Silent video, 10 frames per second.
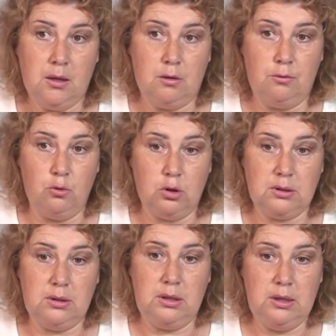
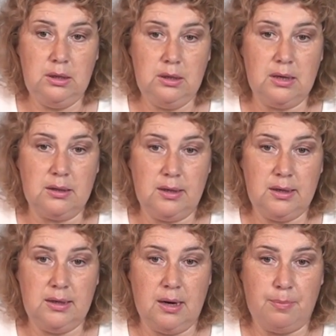Вот, и когда
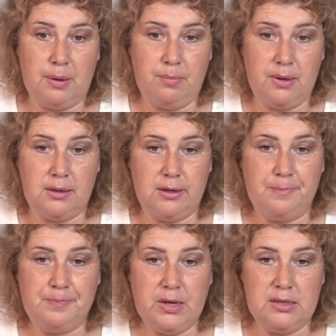я
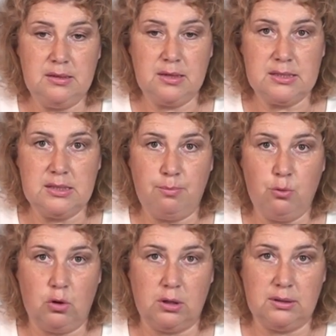попала один раз на
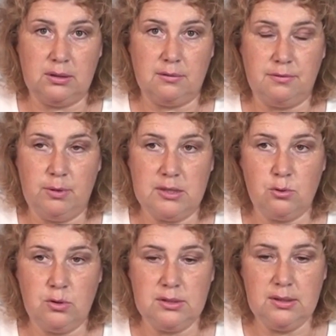похороны в
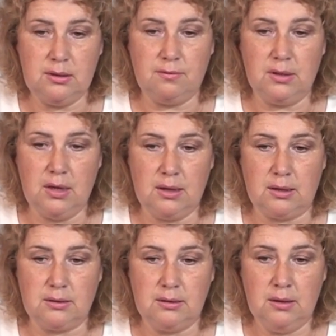областной центр
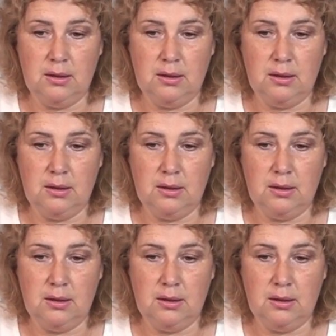Волгоград,